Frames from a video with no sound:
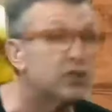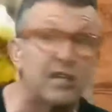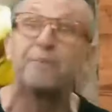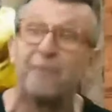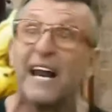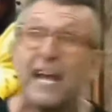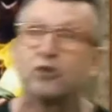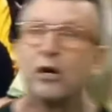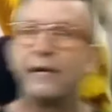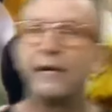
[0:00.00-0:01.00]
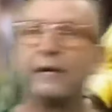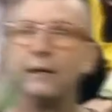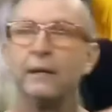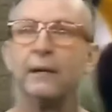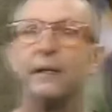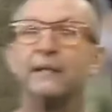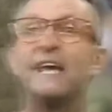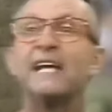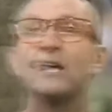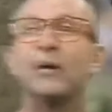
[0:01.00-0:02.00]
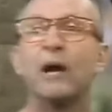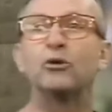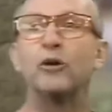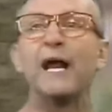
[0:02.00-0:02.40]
sempre falei isso aqui. Tinha que ser o Arthur